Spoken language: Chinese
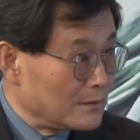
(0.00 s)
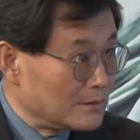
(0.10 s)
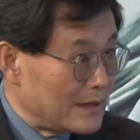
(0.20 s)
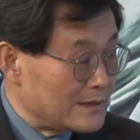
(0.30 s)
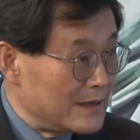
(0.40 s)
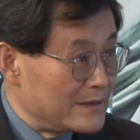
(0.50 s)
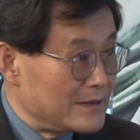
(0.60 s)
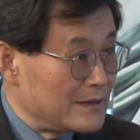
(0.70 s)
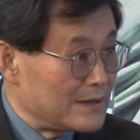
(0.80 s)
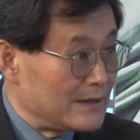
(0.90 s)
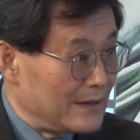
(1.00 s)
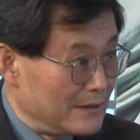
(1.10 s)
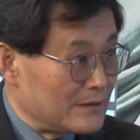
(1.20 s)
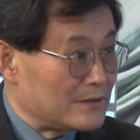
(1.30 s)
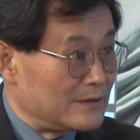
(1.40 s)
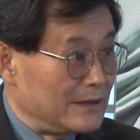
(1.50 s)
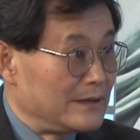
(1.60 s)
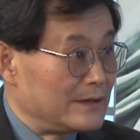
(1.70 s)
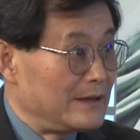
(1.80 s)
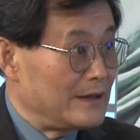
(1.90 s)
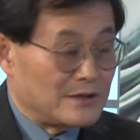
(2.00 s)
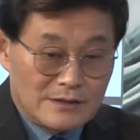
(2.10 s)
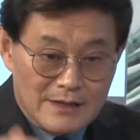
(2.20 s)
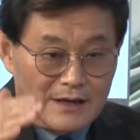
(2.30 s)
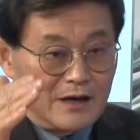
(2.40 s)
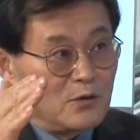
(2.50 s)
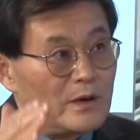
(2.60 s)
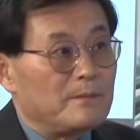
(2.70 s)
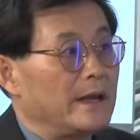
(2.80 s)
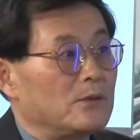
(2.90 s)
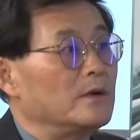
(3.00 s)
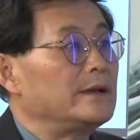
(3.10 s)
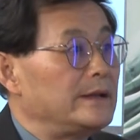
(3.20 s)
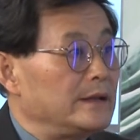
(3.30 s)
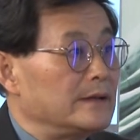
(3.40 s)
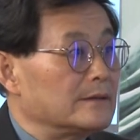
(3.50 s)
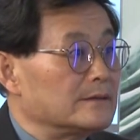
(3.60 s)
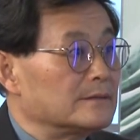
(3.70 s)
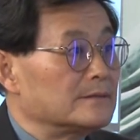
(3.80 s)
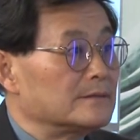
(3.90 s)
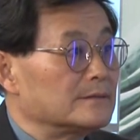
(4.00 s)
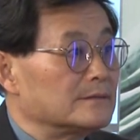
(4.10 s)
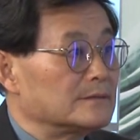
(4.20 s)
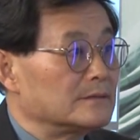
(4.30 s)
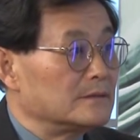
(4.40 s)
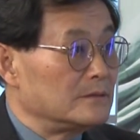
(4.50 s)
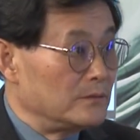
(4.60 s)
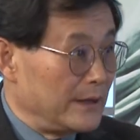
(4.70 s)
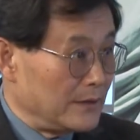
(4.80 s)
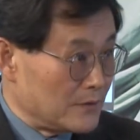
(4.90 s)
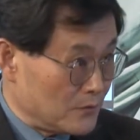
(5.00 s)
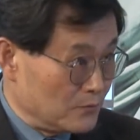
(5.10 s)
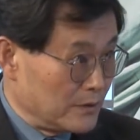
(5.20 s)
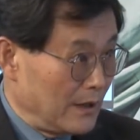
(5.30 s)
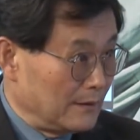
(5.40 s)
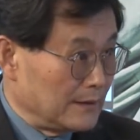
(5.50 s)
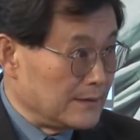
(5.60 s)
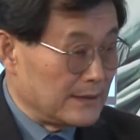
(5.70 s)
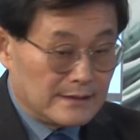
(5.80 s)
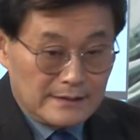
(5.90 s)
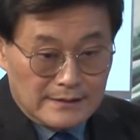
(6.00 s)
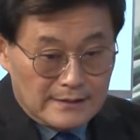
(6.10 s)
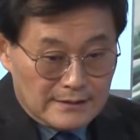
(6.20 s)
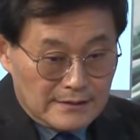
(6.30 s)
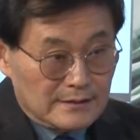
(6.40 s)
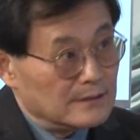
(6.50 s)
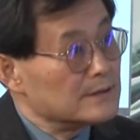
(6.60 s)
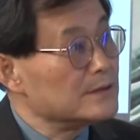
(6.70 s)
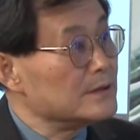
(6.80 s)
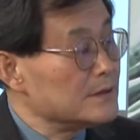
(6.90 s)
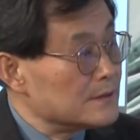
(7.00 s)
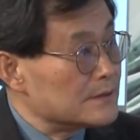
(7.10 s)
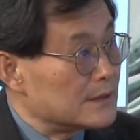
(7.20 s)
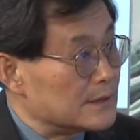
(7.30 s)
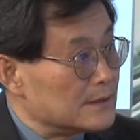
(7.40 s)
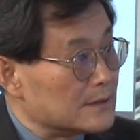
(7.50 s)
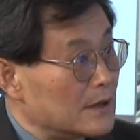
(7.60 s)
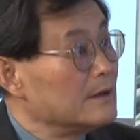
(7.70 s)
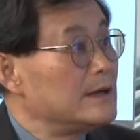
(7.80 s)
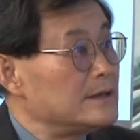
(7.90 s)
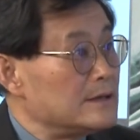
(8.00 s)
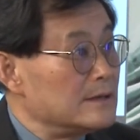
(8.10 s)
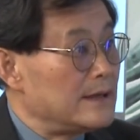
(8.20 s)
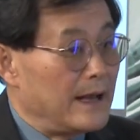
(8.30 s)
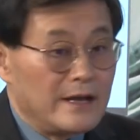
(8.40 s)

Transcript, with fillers: 但是呢，精神呢要受到一定限制，而为美国利益为主要的这个这个这高科技人才